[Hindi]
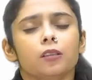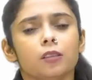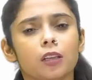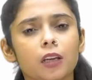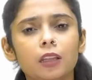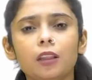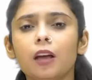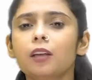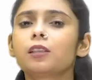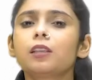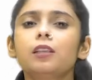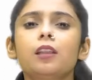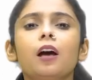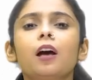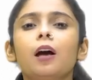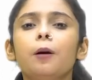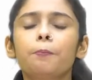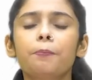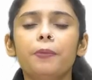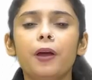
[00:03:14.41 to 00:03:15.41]
सीधा सीधा
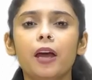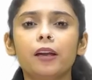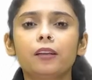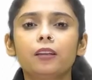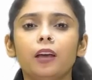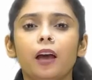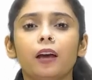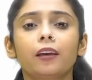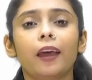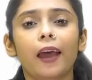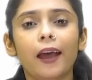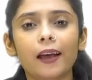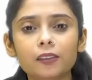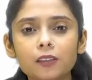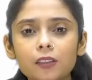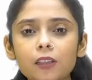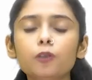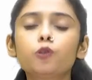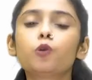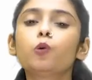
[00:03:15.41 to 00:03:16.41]
कंपेयर किया कि
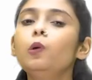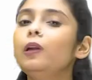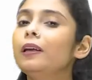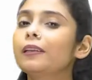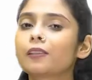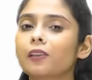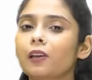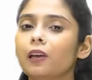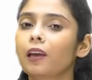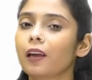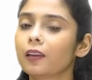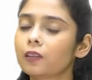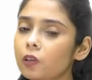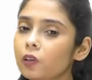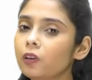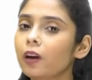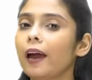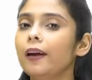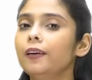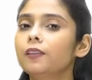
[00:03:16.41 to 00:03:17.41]
ऐसे झूले से एक
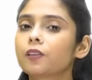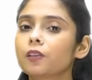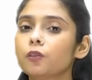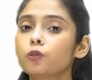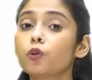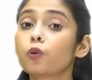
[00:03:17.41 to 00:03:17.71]
ऐसी राइड से